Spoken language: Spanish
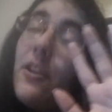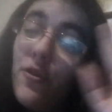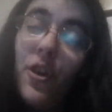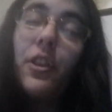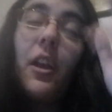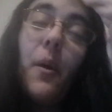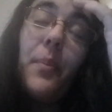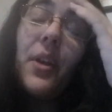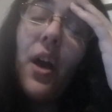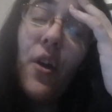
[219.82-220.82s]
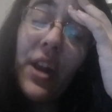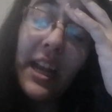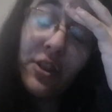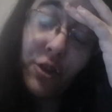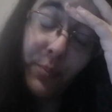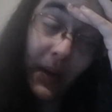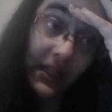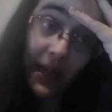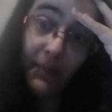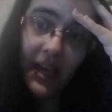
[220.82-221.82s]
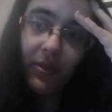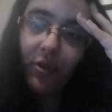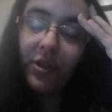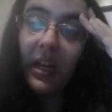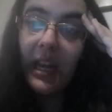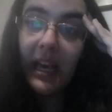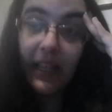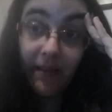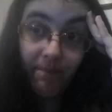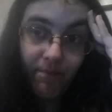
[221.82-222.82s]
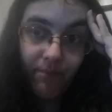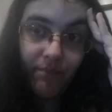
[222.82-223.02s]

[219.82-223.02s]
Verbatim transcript: No tengo por ahora esos pensamientos ni nada.